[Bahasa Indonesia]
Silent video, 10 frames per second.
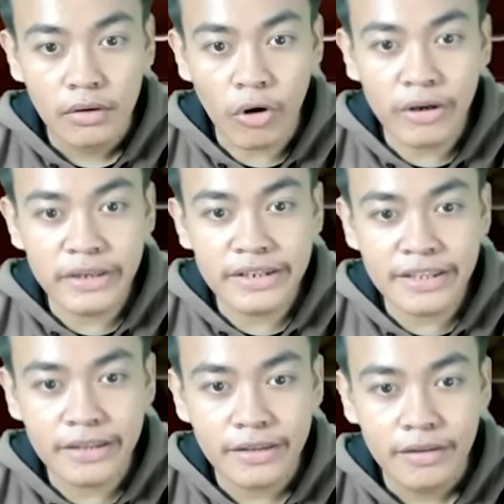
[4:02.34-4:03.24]
Oh
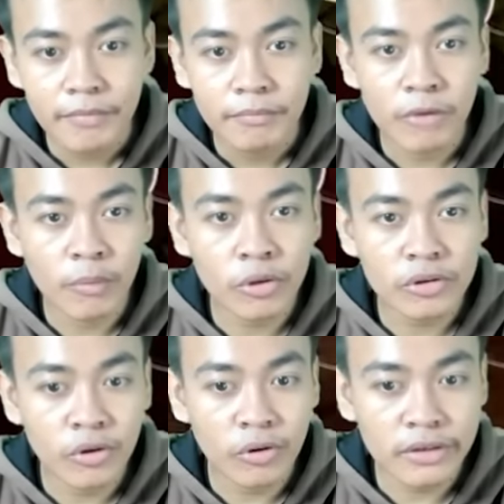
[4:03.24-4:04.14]
ini Bawa
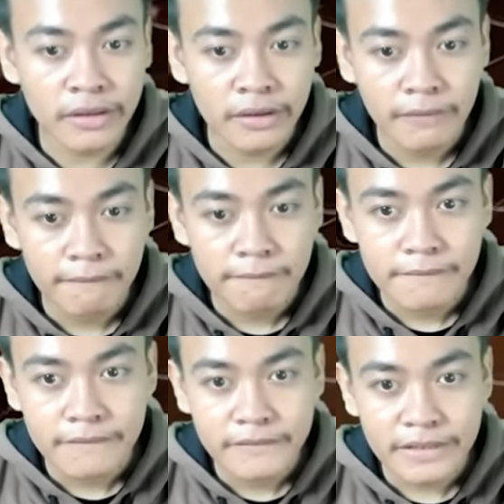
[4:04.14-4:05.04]
botol oke
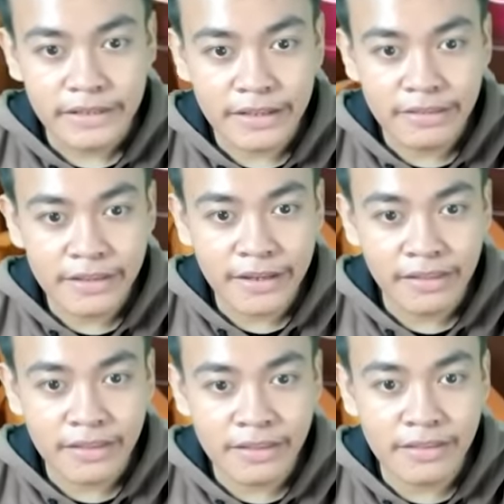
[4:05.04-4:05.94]
Kita isi
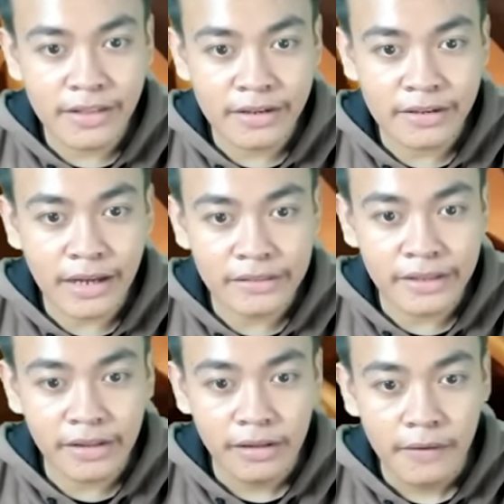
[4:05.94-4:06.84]
guys Isi dari
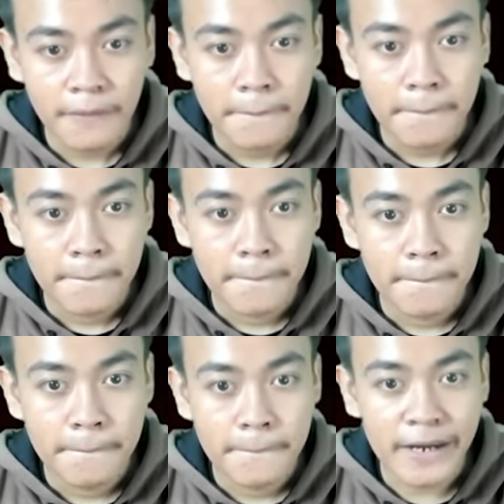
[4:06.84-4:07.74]
katel
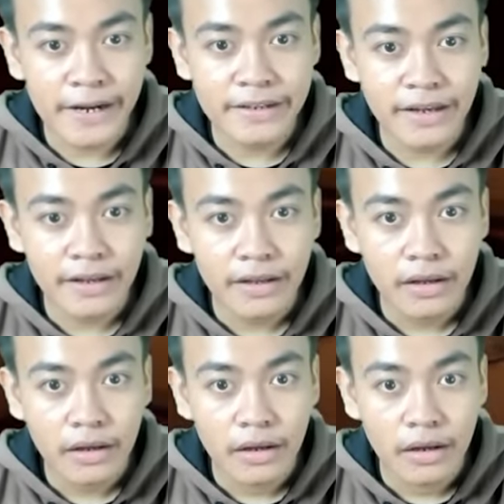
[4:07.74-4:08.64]
Mana dia
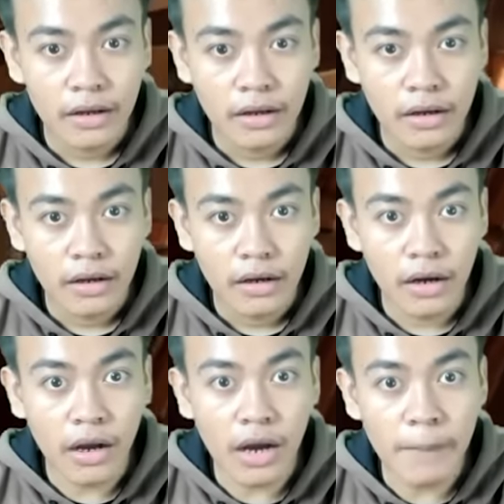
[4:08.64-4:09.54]
oh,
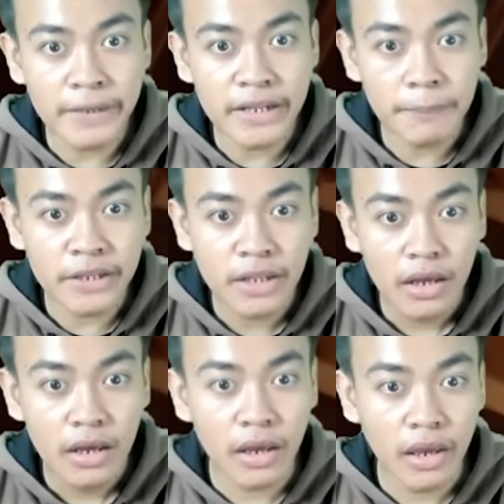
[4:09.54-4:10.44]
oh, apa nih apa nih
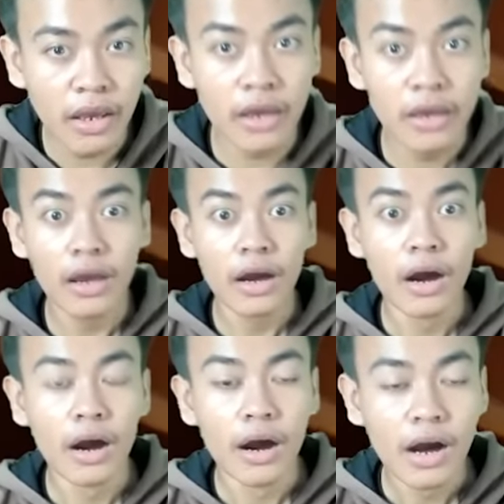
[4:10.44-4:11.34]
Eh eh eh
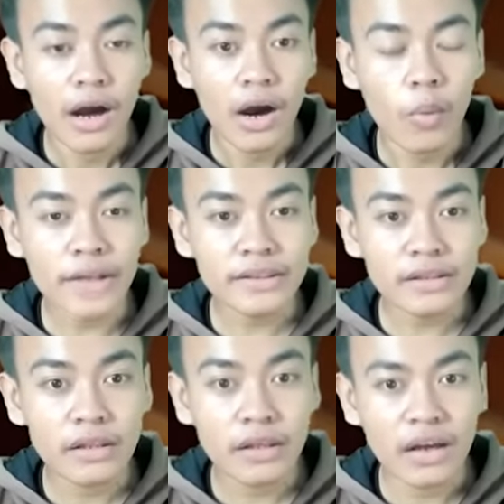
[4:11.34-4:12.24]
What
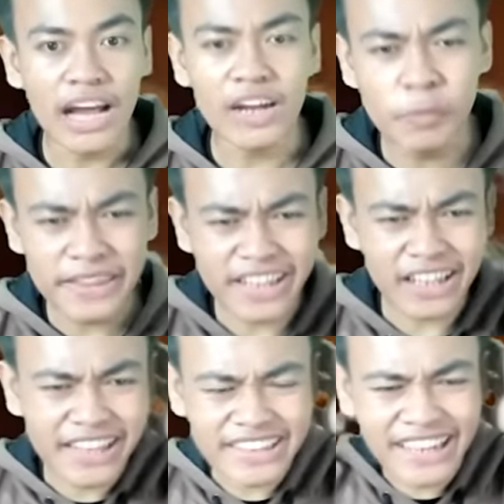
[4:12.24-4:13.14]
Aduh bisikan
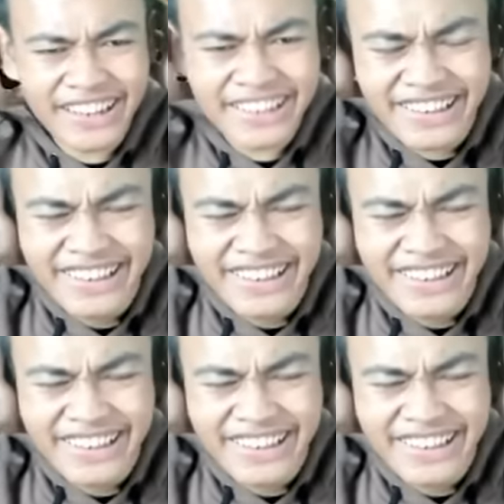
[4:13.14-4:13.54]
setan lagi